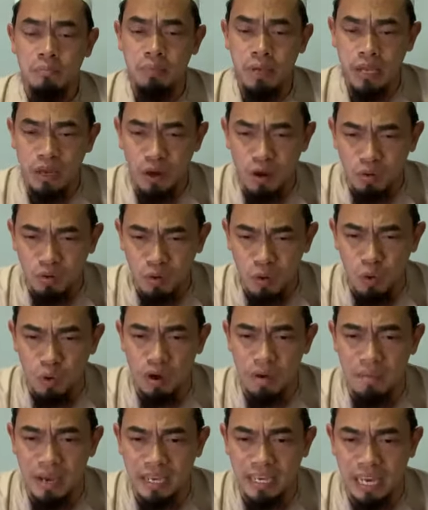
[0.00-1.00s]
พี่น้องกลัว
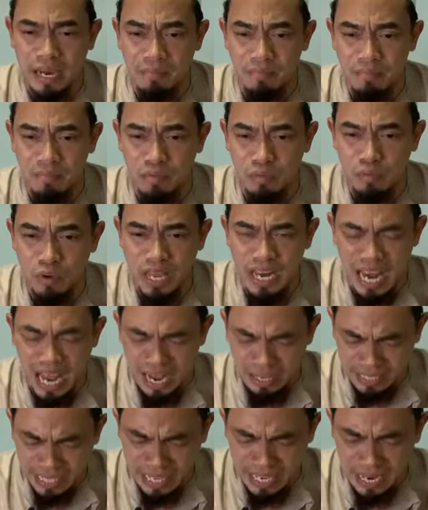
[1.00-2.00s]
ไหมครับวินา
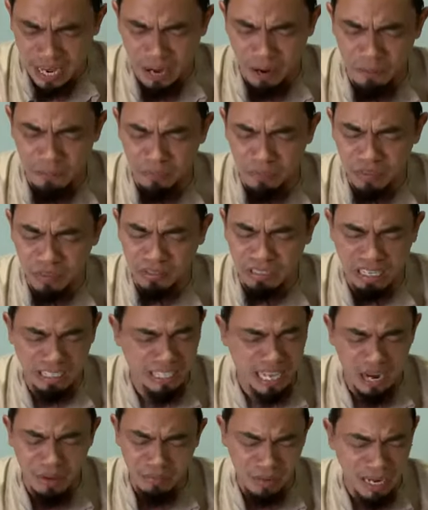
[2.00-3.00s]
ทีนั้นที่
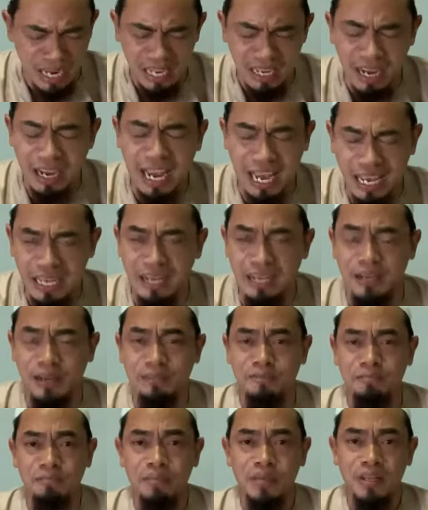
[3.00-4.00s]
ท่านไม่เหลือใครเลย
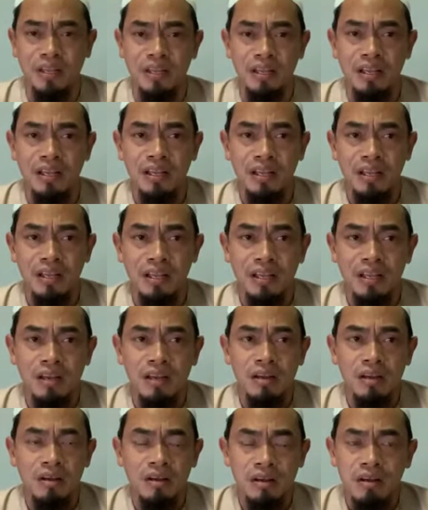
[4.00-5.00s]

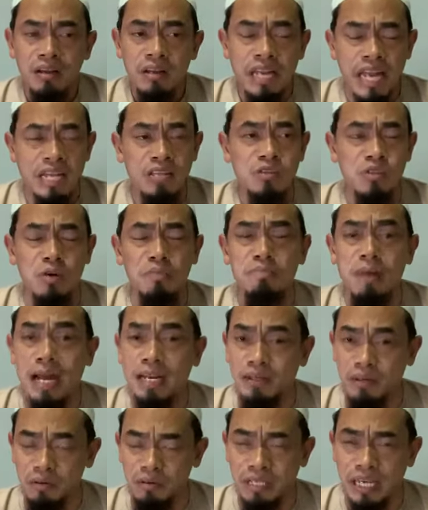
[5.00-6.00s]
ในสมบั
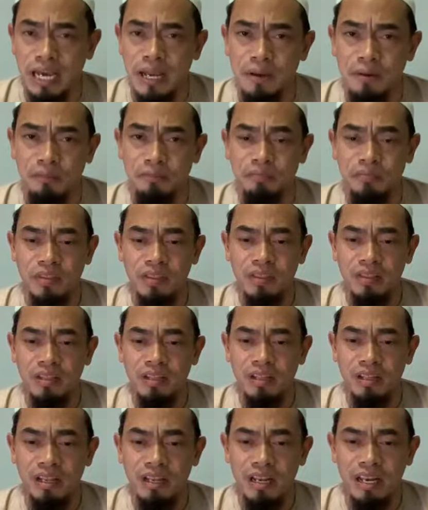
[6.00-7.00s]
ติของฉัน
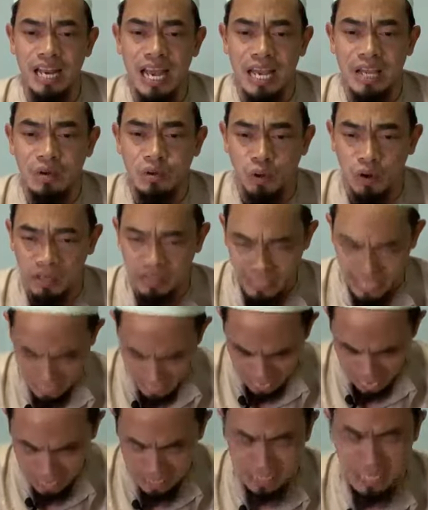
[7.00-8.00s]
ไหนคนที่
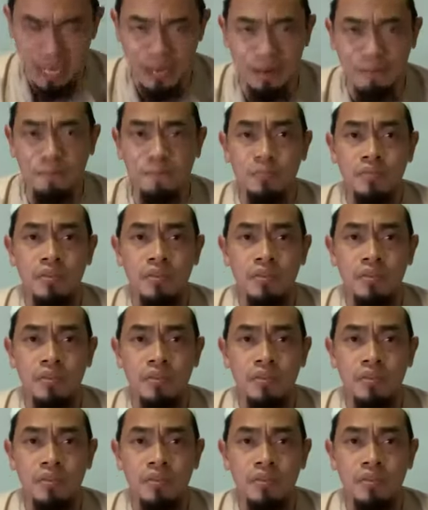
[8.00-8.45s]
รักฉัน